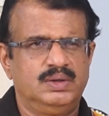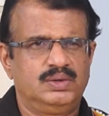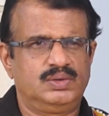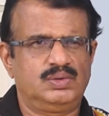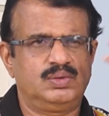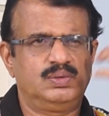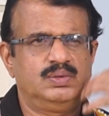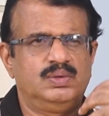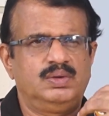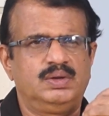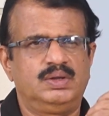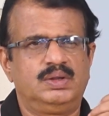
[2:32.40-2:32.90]

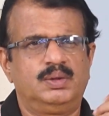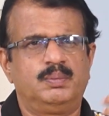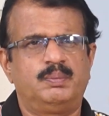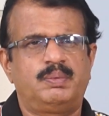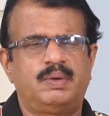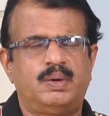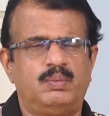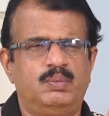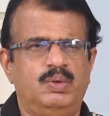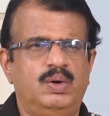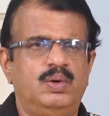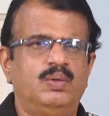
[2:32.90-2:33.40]
సో ఇది
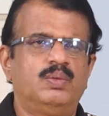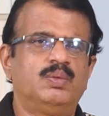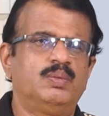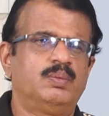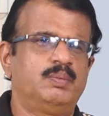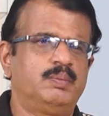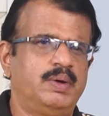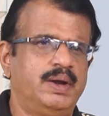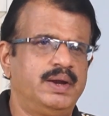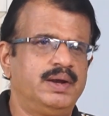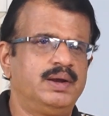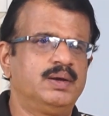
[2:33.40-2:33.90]
ప్రభావం
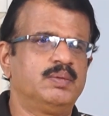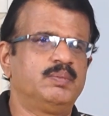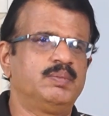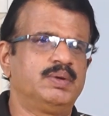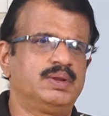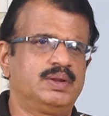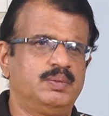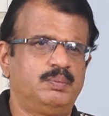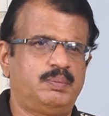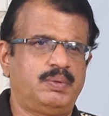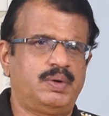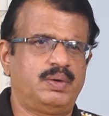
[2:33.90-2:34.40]
మైండ్
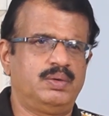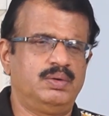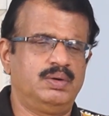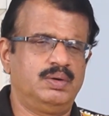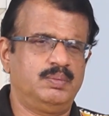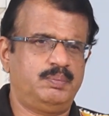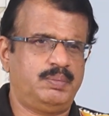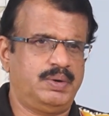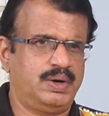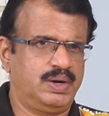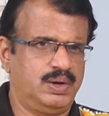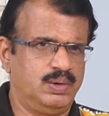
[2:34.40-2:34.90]
మీద ప్ర
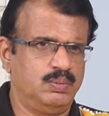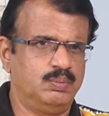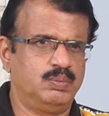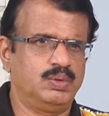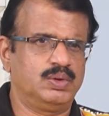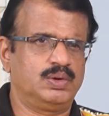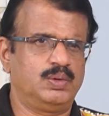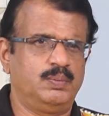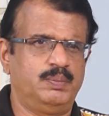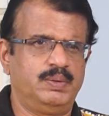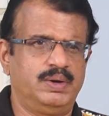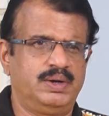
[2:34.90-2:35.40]
పడ్డం
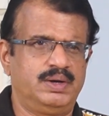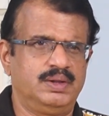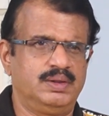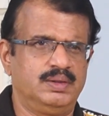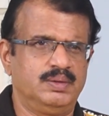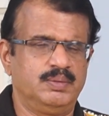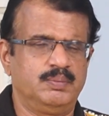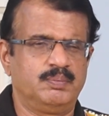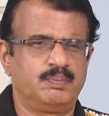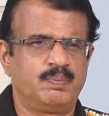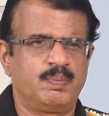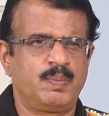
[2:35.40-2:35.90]

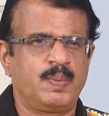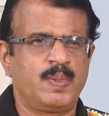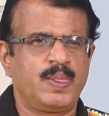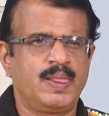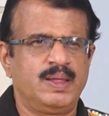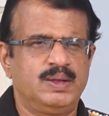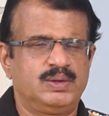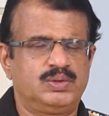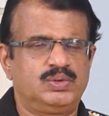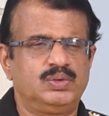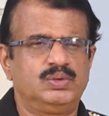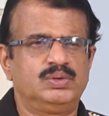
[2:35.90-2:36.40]
మొదలుపెట్టింది
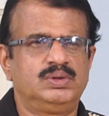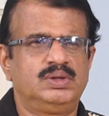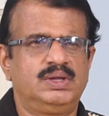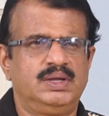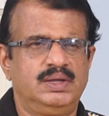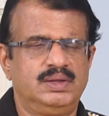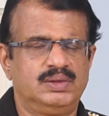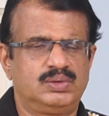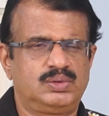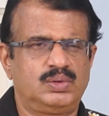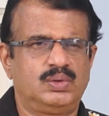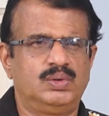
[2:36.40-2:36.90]
సో
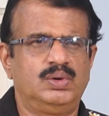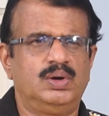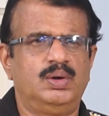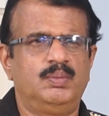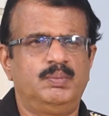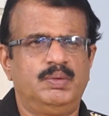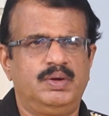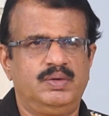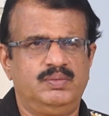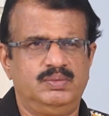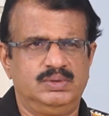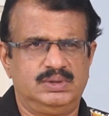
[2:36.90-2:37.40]
దీంతో
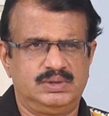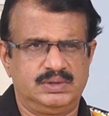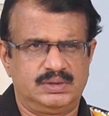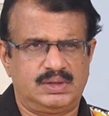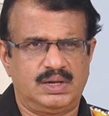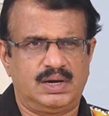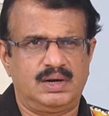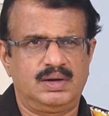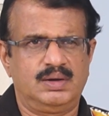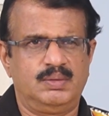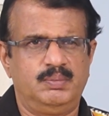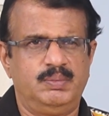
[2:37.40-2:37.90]
అమ్మాయి
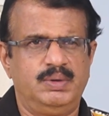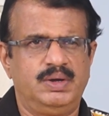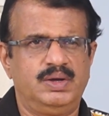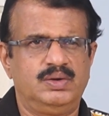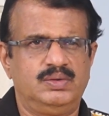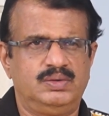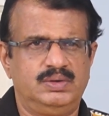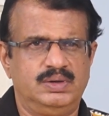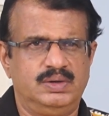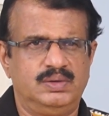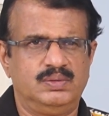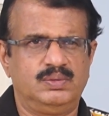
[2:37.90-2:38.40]
విచిత్రంగా
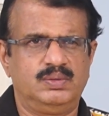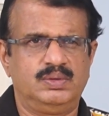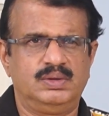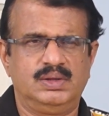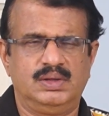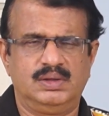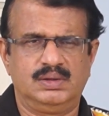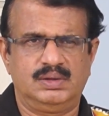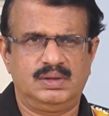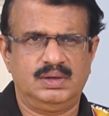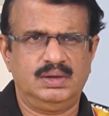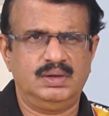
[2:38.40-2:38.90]
బిహేవ్ చేయడం
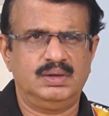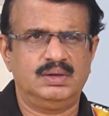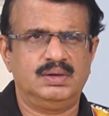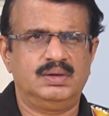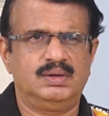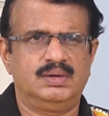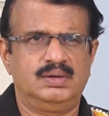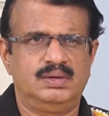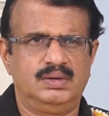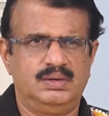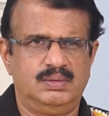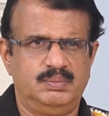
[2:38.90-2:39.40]
ఇదంతా
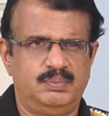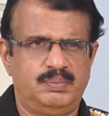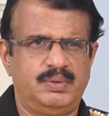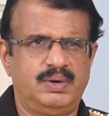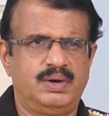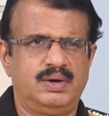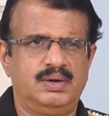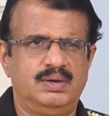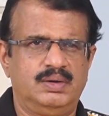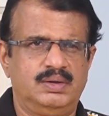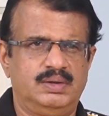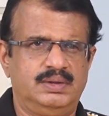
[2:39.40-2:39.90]

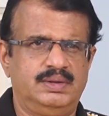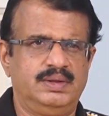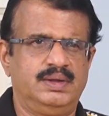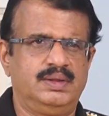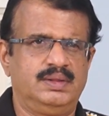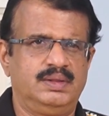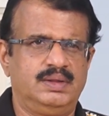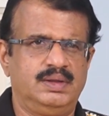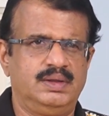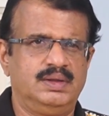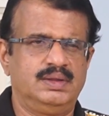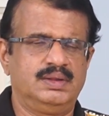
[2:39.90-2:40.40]

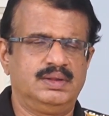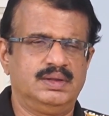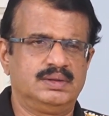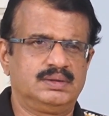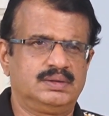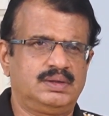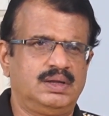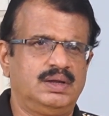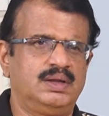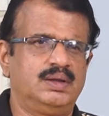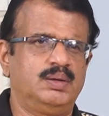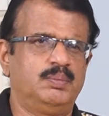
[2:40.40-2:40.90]
ఇదైంది
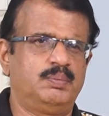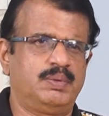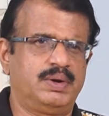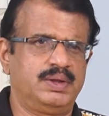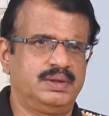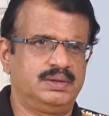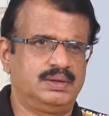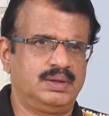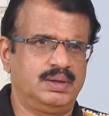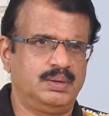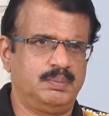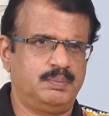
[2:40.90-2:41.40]
ఇదంతా
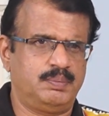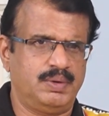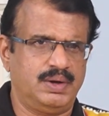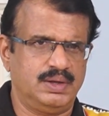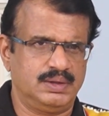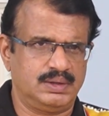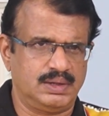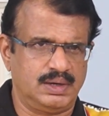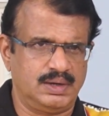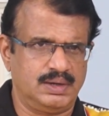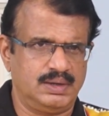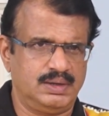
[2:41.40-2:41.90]
ఎప్పుడైతే
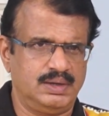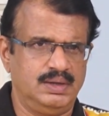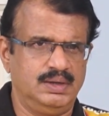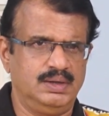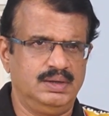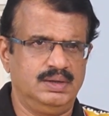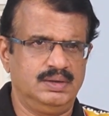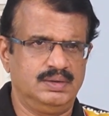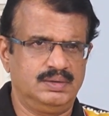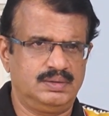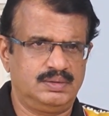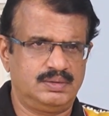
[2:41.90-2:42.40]
ఫాదర్కి
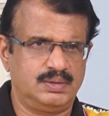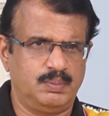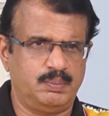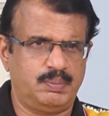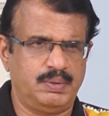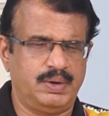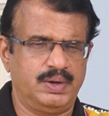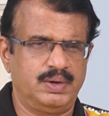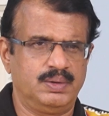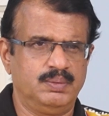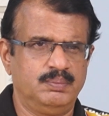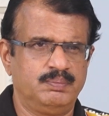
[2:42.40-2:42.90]

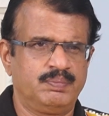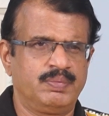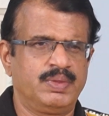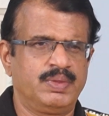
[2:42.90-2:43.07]
చెప్పారు